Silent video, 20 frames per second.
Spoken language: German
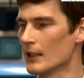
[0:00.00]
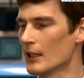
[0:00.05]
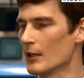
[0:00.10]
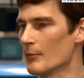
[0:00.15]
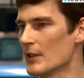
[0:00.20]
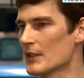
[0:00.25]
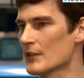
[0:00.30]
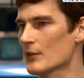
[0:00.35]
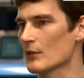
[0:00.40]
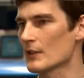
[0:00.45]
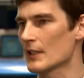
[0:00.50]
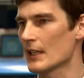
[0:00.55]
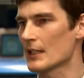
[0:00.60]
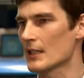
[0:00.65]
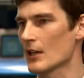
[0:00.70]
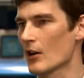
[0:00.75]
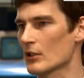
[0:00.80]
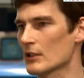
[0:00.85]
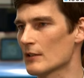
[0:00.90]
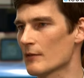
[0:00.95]
äh, bis zu
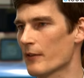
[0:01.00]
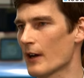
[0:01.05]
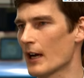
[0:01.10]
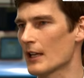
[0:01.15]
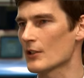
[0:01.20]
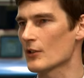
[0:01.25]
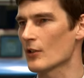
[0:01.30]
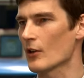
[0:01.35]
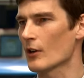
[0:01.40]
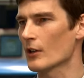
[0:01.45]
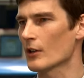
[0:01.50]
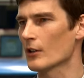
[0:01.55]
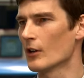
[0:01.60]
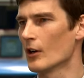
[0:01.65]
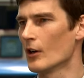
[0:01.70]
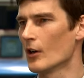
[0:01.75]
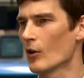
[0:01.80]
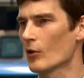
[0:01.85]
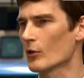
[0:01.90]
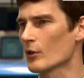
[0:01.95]
10.000 Fahrzeugen.
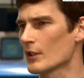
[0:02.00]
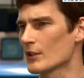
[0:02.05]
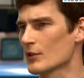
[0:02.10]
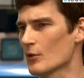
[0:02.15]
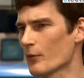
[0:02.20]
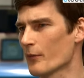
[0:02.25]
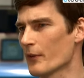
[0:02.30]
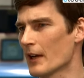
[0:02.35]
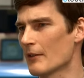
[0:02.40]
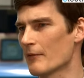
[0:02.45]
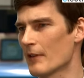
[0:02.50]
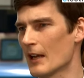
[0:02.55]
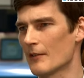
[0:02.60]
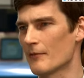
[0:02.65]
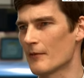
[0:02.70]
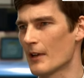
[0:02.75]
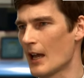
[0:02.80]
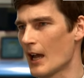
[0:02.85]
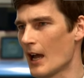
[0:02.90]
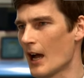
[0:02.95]
Und insofern
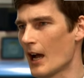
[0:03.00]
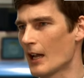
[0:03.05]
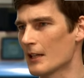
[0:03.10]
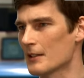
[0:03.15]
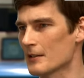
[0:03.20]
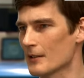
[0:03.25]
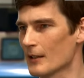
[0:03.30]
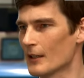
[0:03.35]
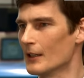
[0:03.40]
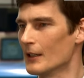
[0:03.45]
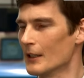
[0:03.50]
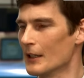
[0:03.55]
werden wir eher als